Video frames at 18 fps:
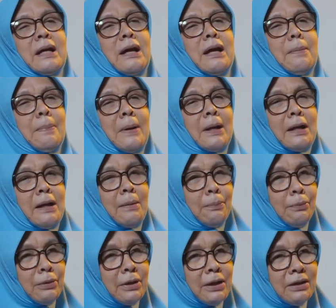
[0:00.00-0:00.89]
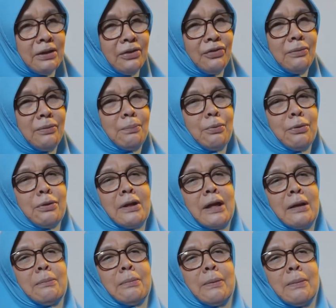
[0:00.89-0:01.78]
Apakah boleh
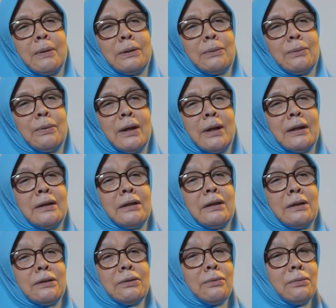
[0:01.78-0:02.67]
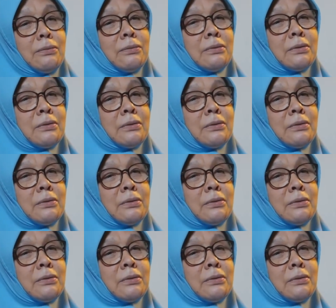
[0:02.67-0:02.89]
disimpulkan bahwa Tuhan itu